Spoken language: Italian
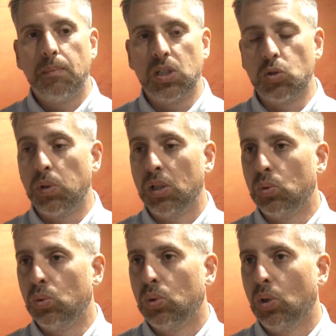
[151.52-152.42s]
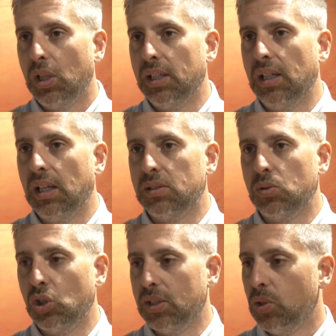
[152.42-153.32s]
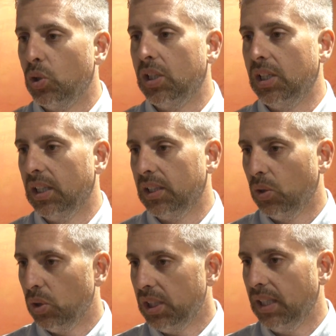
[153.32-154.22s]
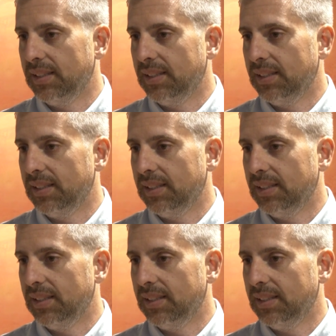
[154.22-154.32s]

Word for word: ma soprattutto le associazioni di categoria,